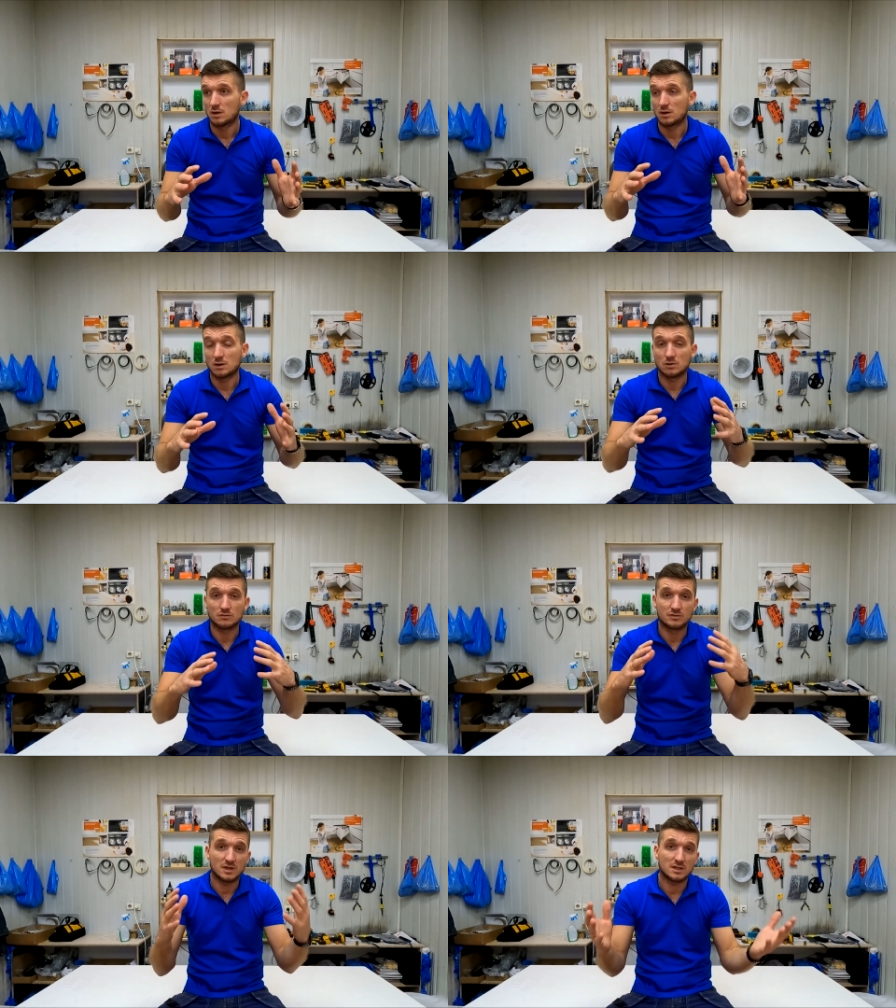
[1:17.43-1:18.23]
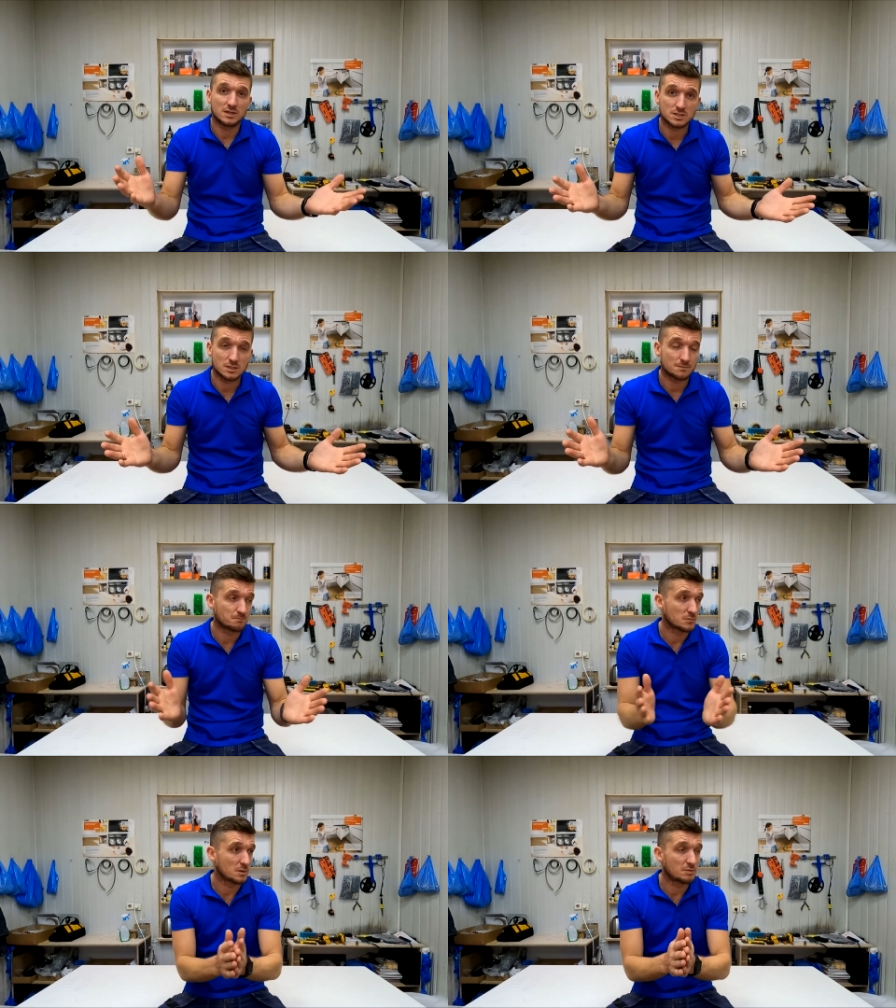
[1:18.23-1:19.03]
Э, взять даже,
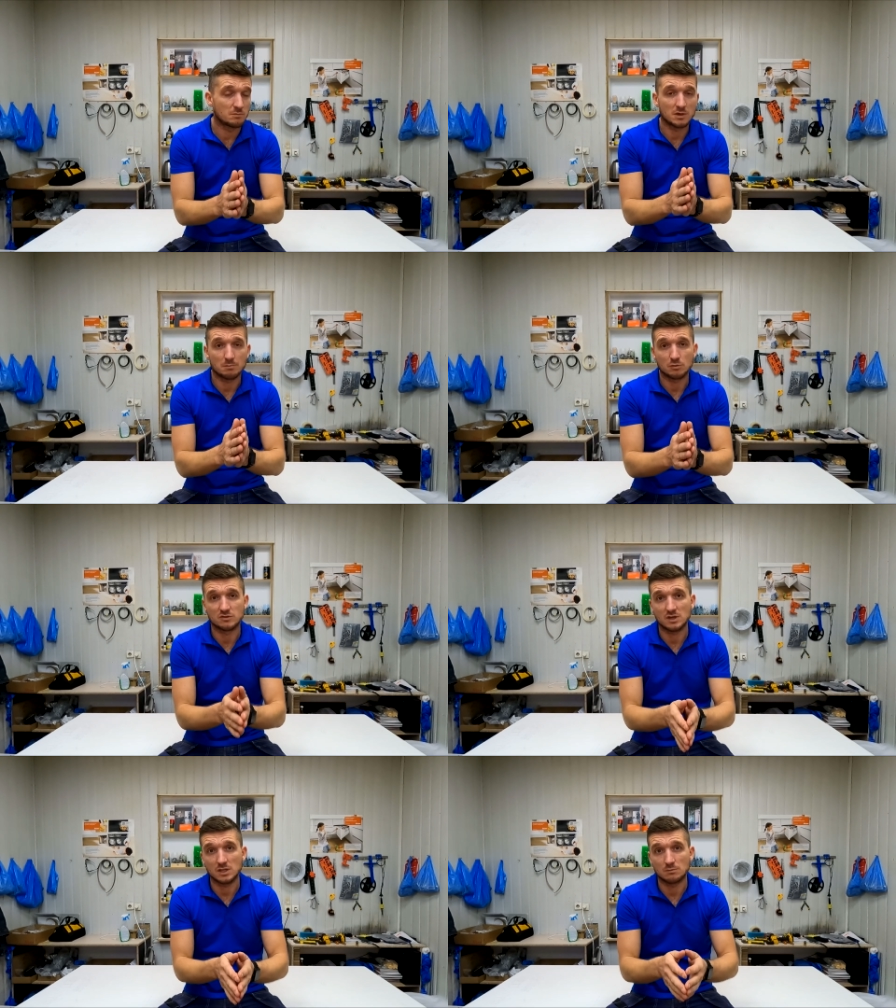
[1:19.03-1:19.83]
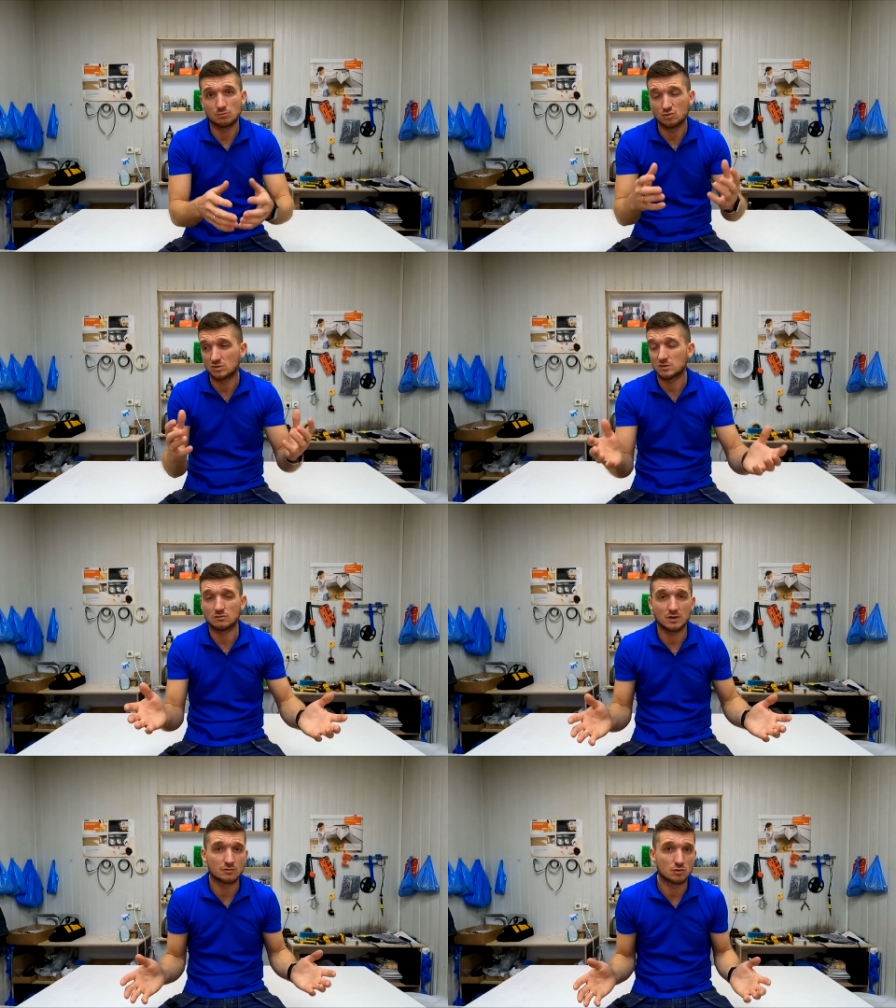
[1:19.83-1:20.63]
например, по ценам, буду
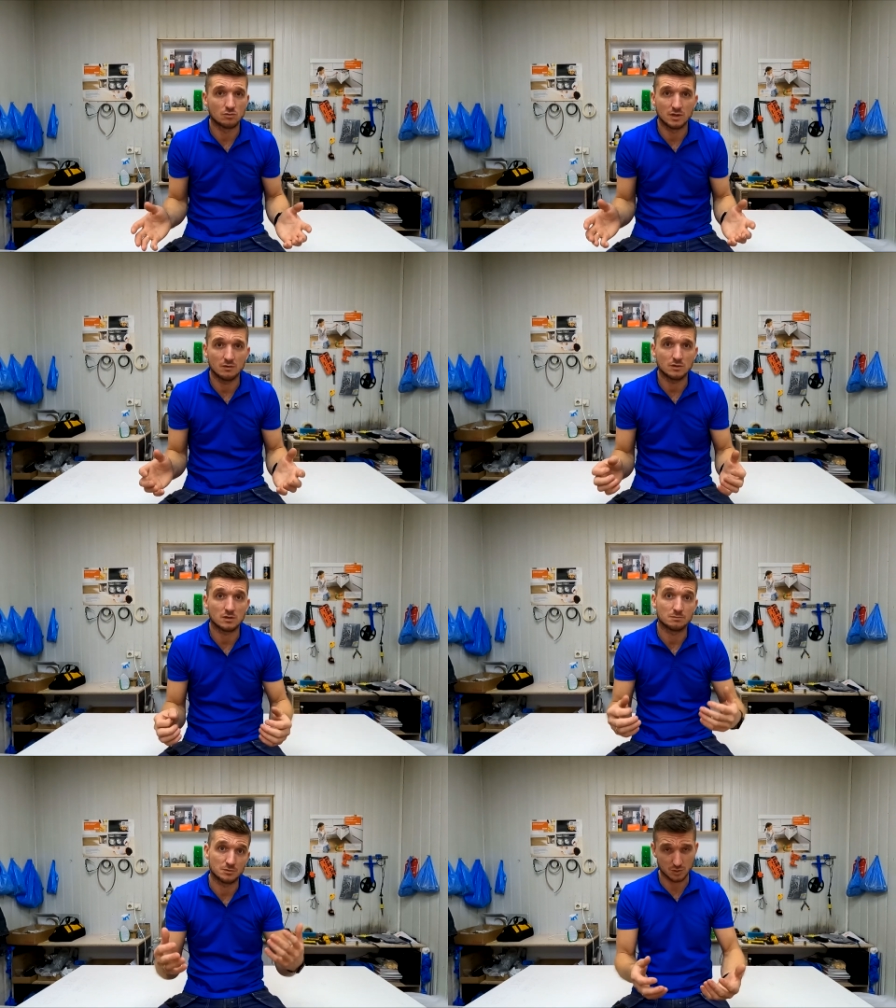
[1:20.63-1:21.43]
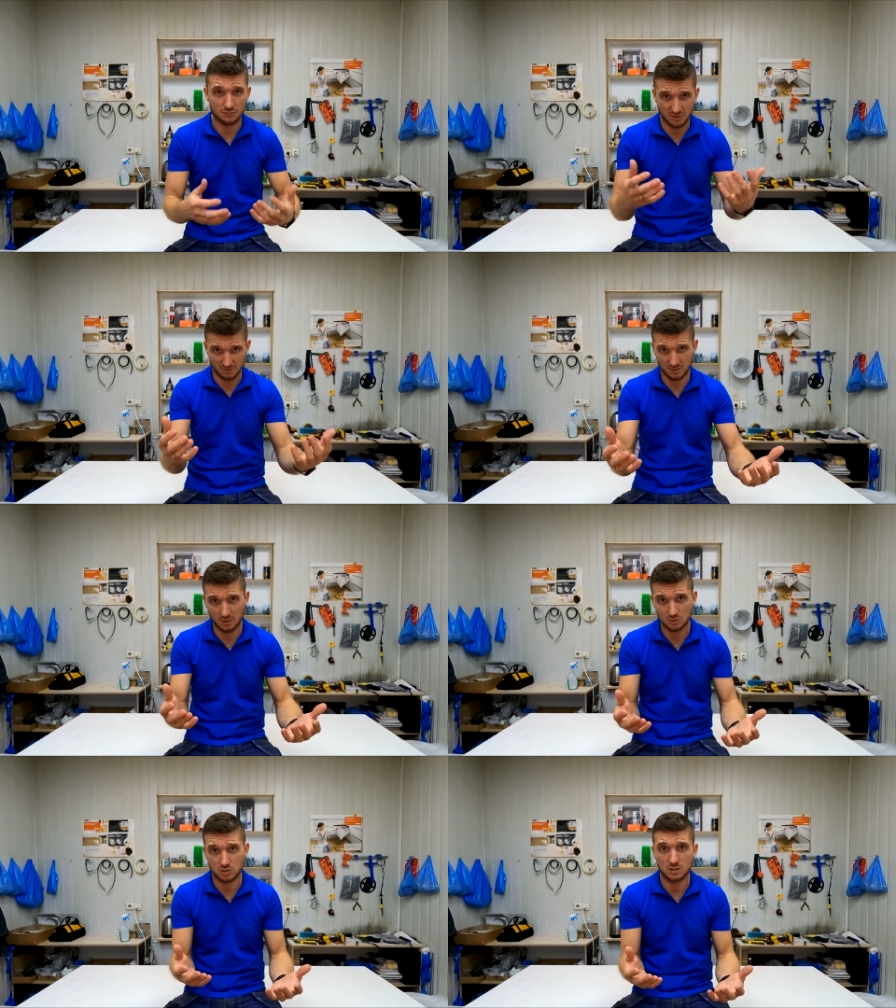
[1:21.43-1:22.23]
называть все в гривнах, потому что все
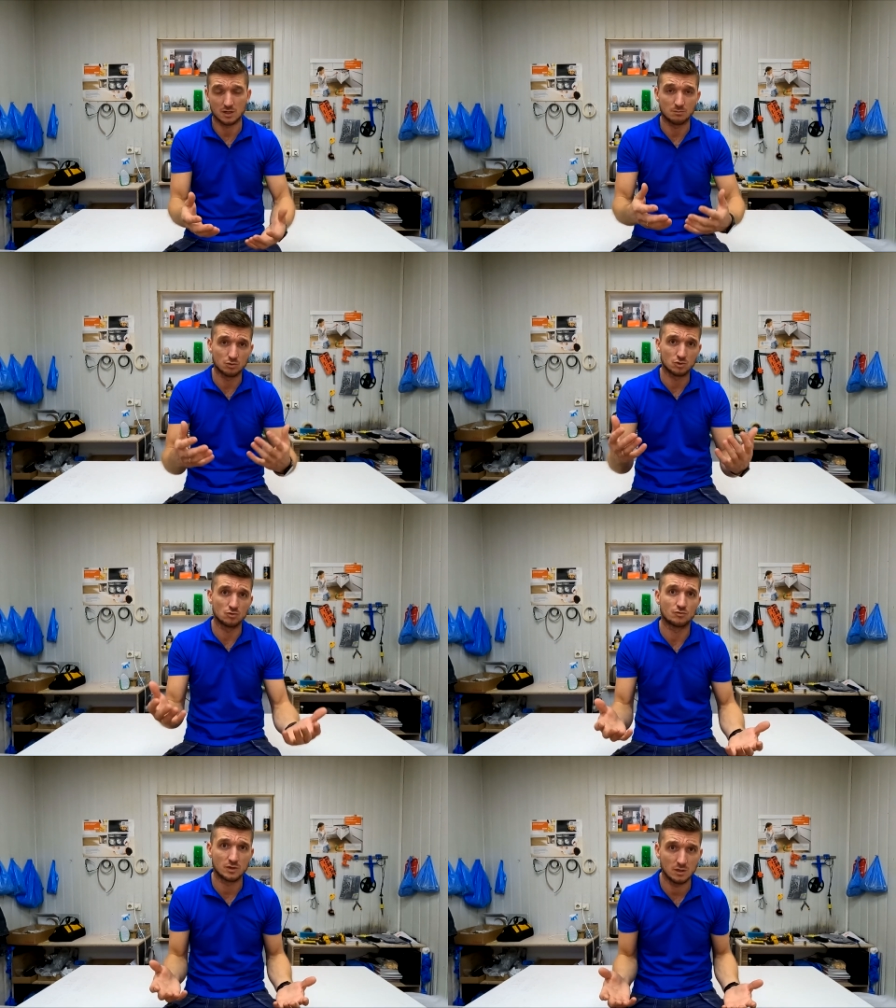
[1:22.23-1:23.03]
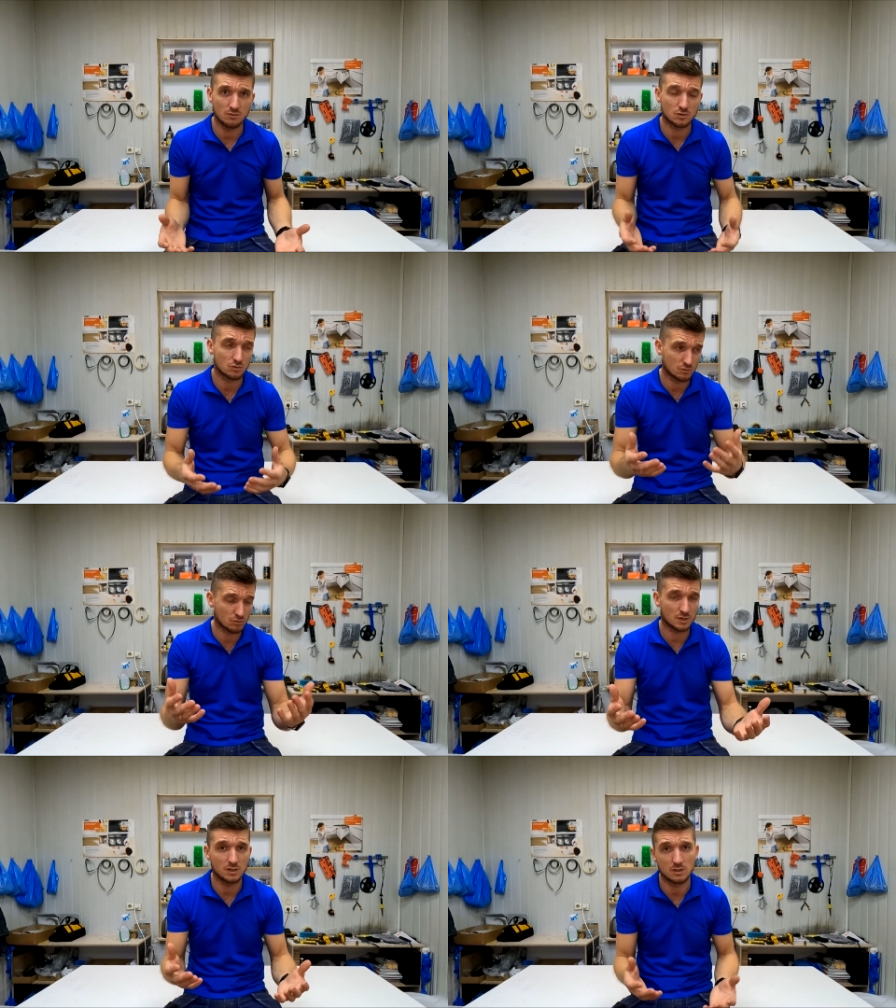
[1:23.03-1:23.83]
знают, что я работаю в Киеве, то есть в
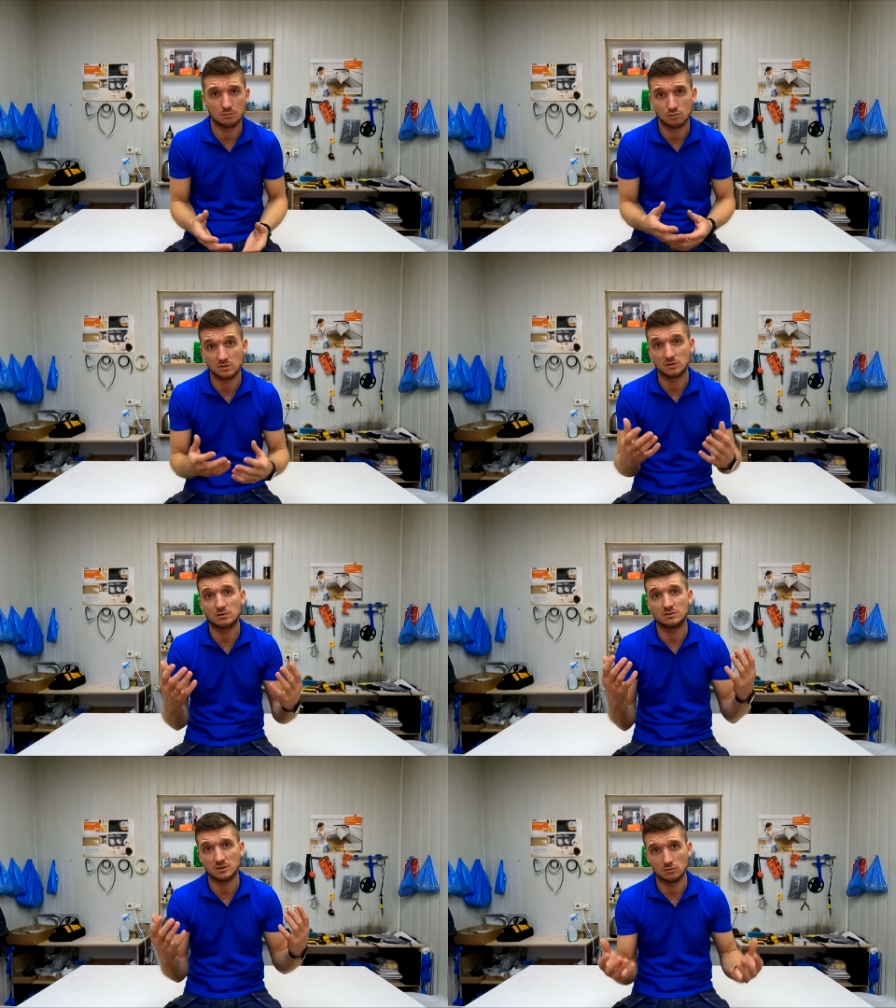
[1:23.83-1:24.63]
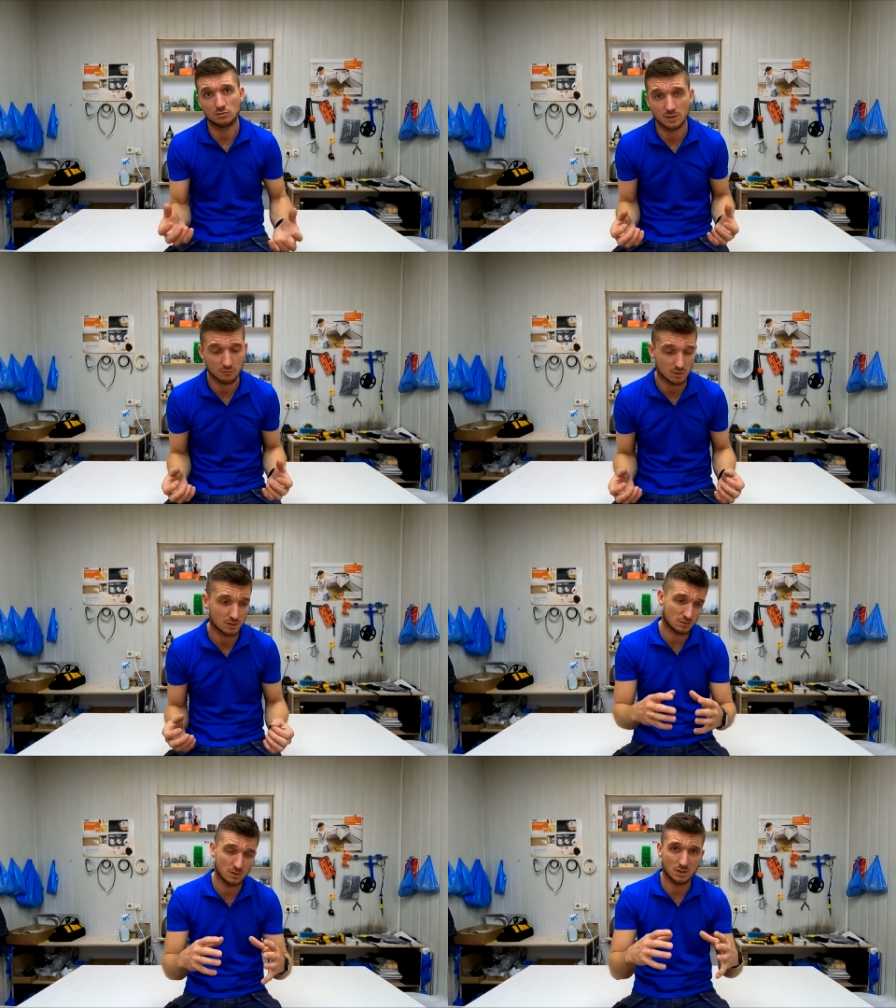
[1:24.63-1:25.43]
Украине, буду называть цену в гривнах.
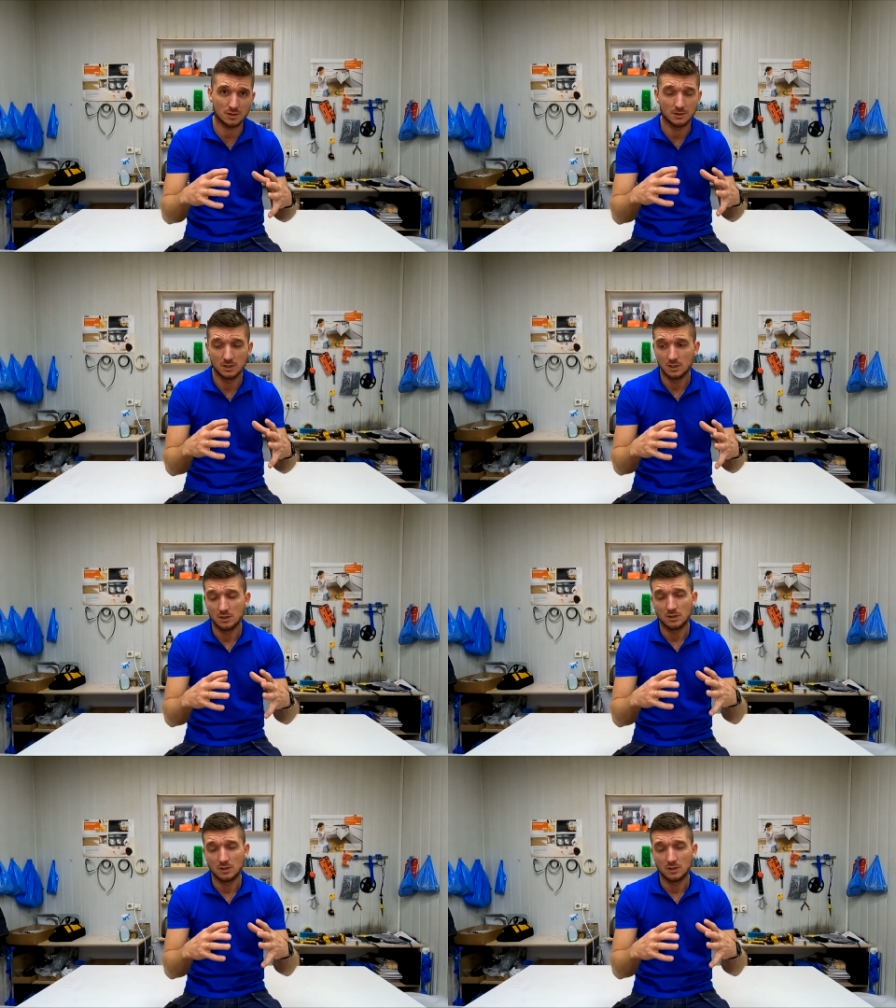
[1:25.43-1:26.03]
Для